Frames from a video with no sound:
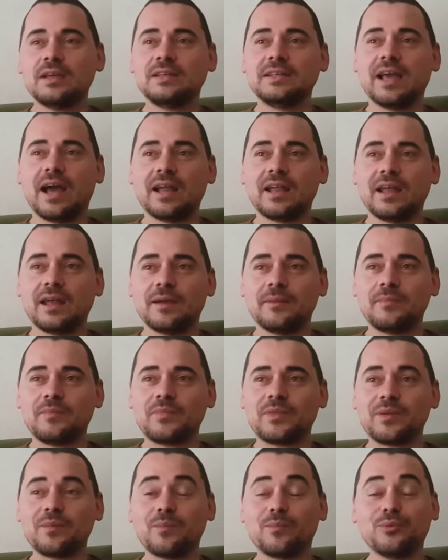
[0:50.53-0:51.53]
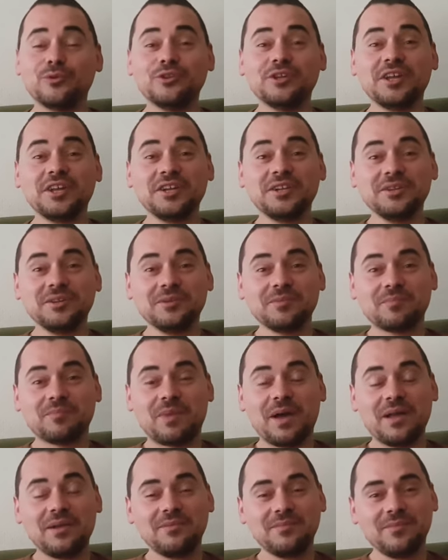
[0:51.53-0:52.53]
Yani bunların
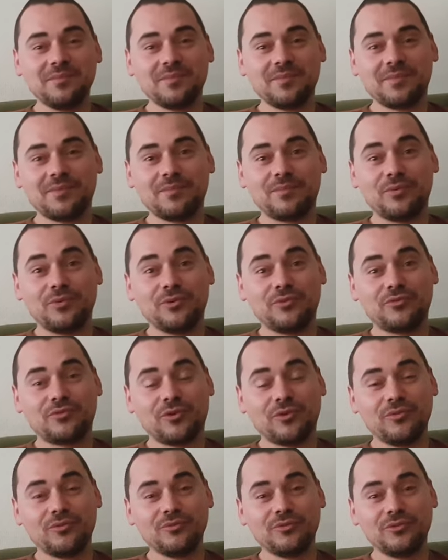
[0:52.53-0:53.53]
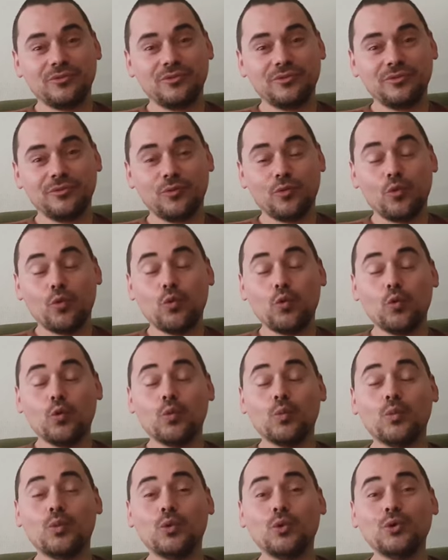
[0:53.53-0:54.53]
ben büyük çoğunluğunun
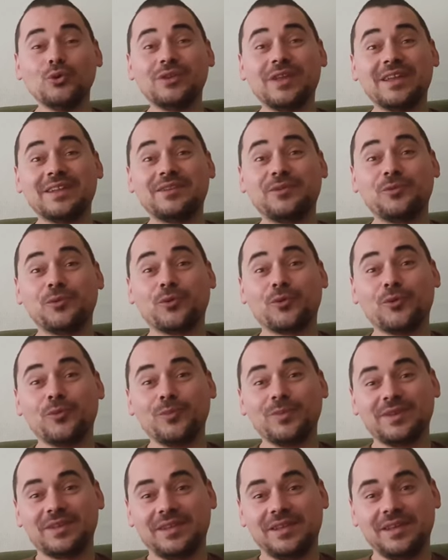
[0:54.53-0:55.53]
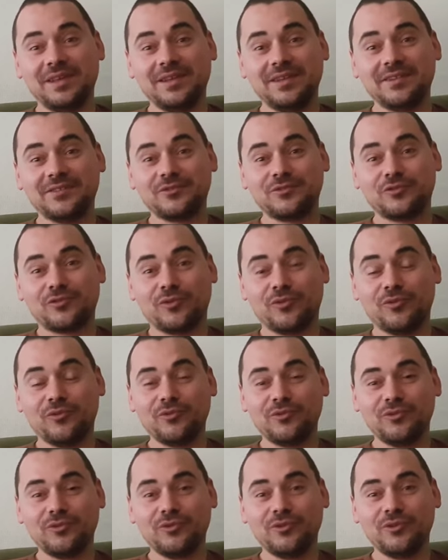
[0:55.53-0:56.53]
umut ediyorum ki
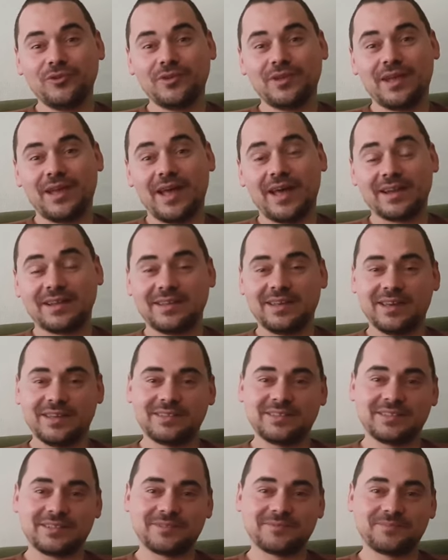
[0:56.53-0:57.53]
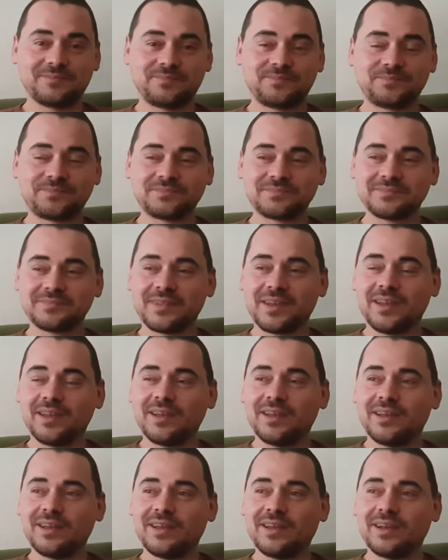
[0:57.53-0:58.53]
çoğunluğu erkektir.
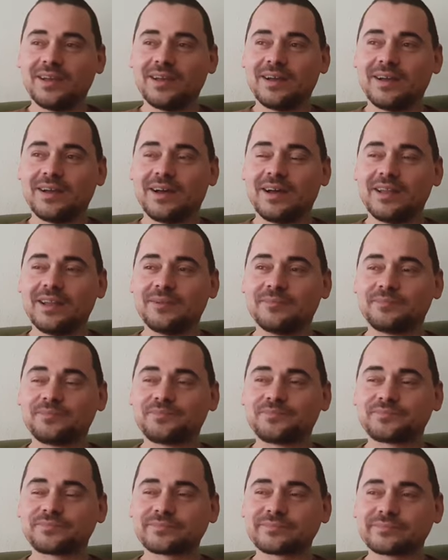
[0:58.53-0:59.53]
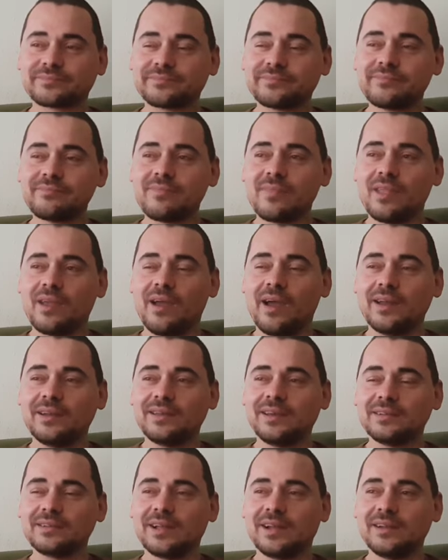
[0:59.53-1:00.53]
Hani
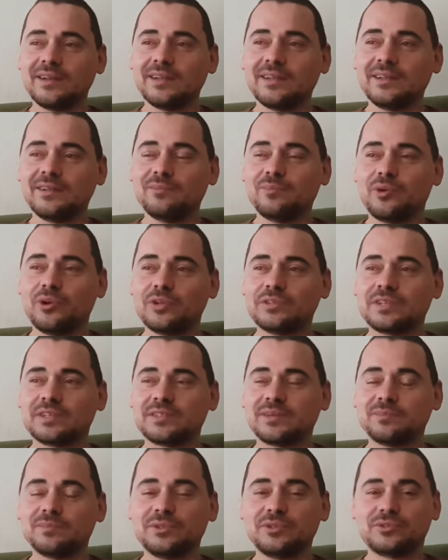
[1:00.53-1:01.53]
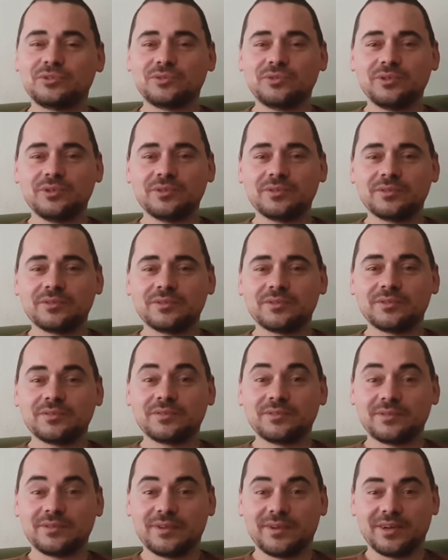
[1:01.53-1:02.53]
erkeklerle ilgili böyle zaten bir sürü
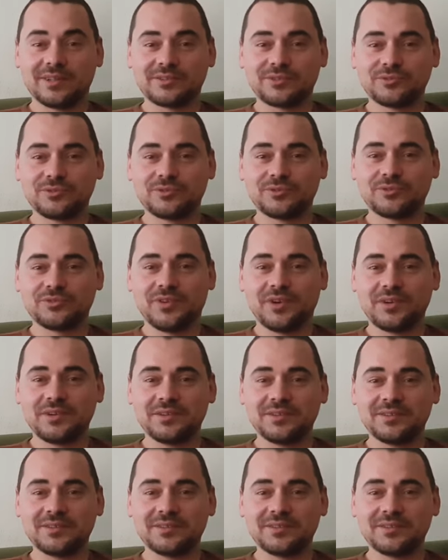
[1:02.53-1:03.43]
atasözü var.